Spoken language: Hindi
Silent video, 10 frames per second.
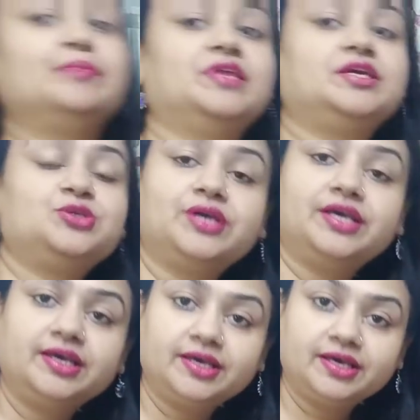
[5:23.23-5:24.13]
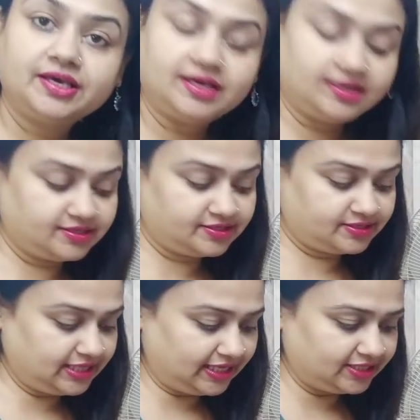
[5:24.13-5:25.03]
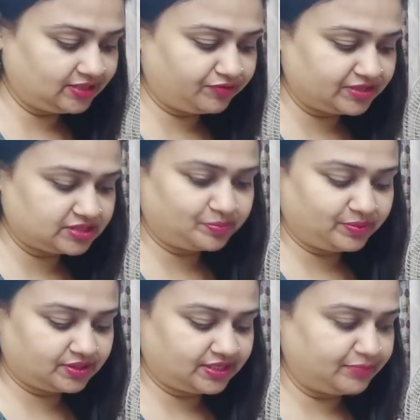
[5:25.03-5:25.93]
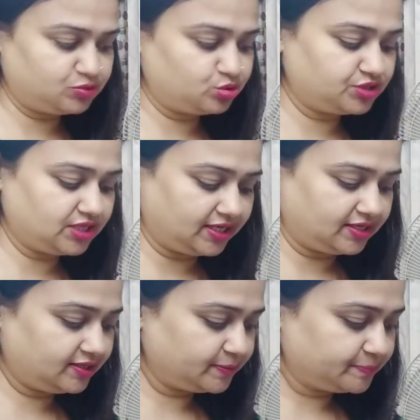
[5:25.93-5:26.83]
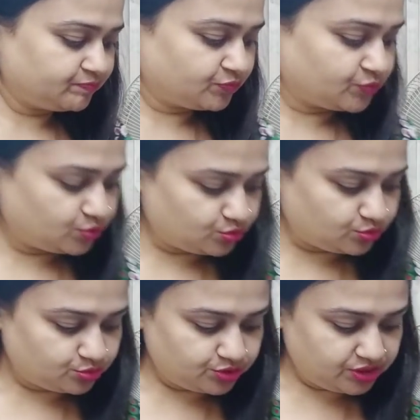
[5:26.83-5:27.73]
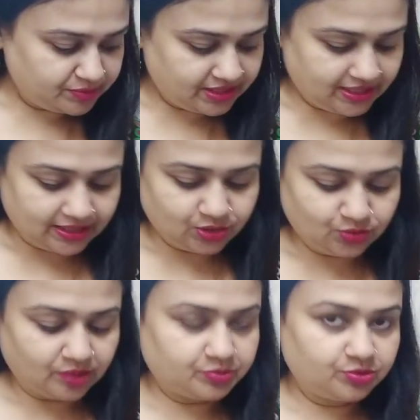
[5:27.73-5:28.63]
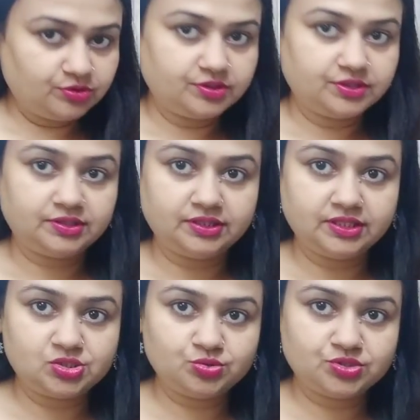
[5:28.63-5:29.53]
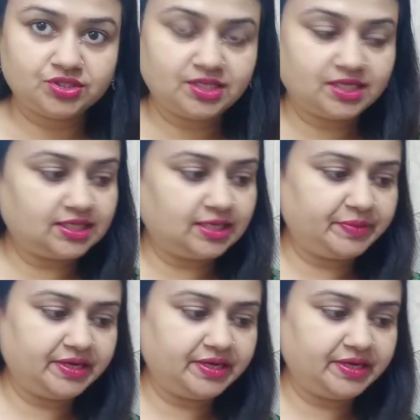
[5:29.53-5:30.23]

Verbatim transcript: हमने जो है निकाले थे फर्स्ट टाइम जूस निकालकर तो ये मैं दिखाती हूं आपको ये जूस इतना था